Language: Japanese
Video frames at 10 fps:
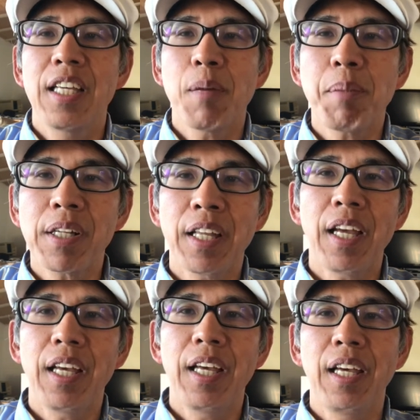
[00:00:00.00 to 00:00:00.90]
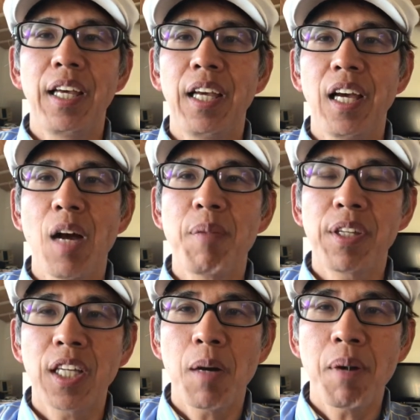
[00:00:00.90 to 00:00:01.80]
やっぱりね、えー、
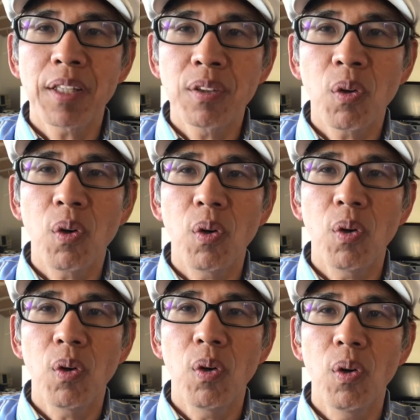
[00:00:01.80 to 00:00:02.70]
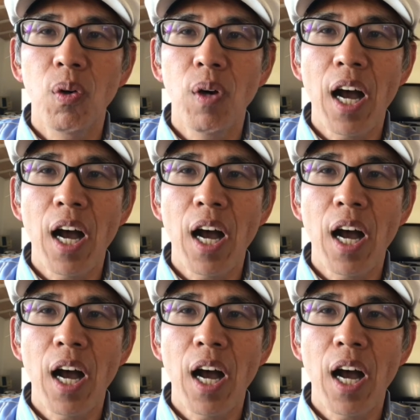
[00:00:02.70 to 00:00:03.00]
アメリカ版の